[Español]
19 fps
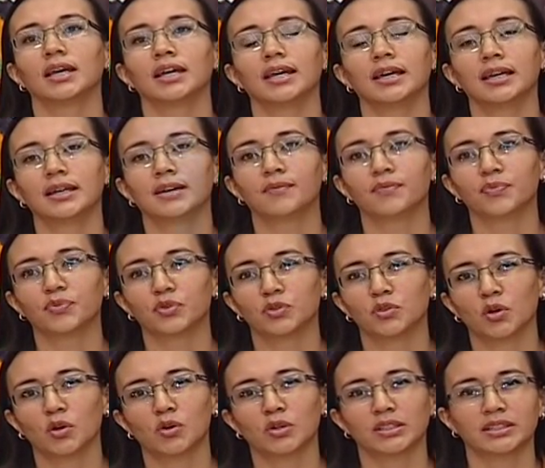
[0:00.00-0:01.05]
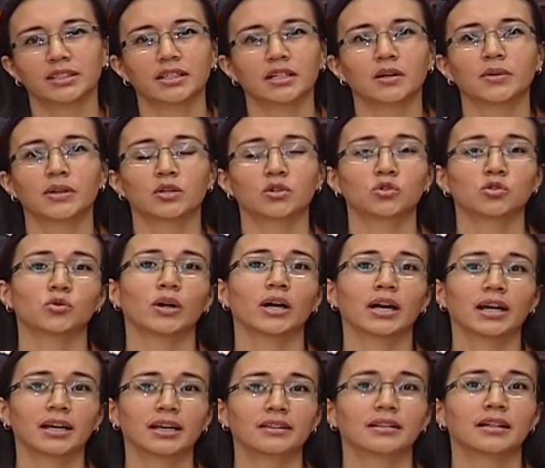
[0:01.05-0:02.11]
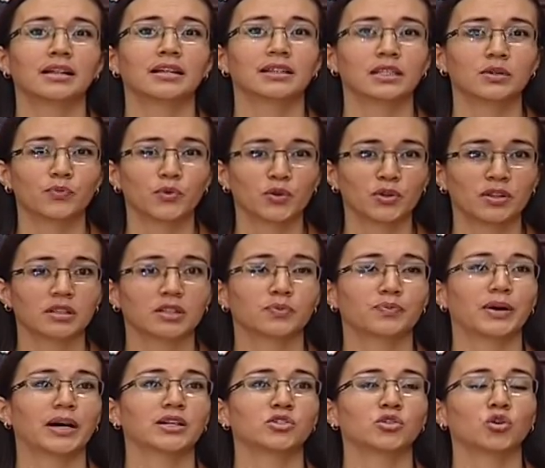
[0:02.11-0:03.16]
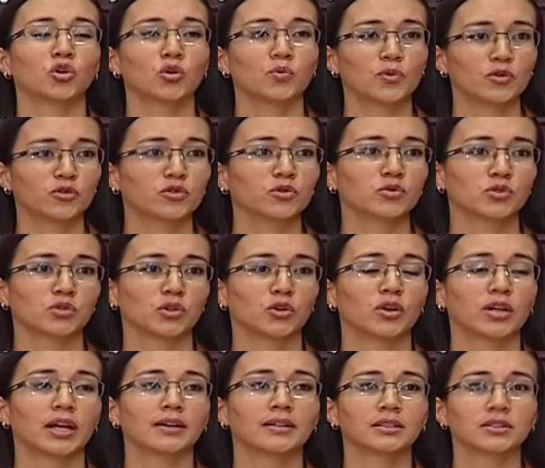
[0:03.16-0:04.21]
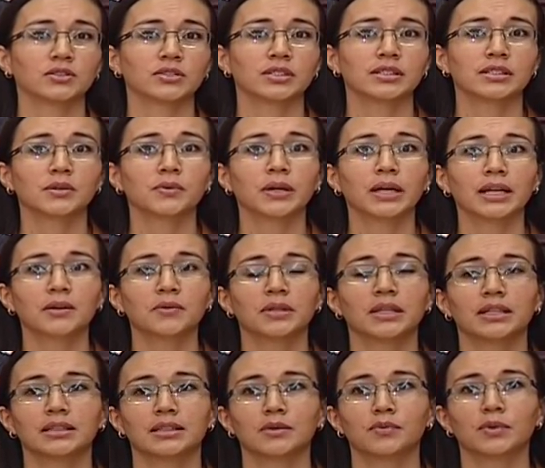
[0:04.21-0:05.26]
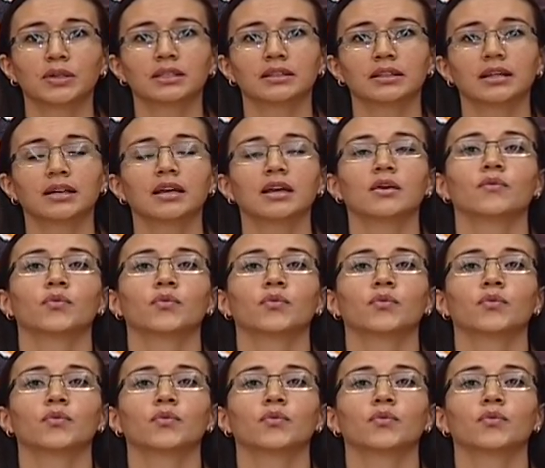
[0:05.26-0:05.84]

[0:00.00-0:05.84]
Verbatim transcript: eh, todo lo que tiene que ver con su agenda, el equipo de despacho, cómo funciona. Entonces, si bien evidentemente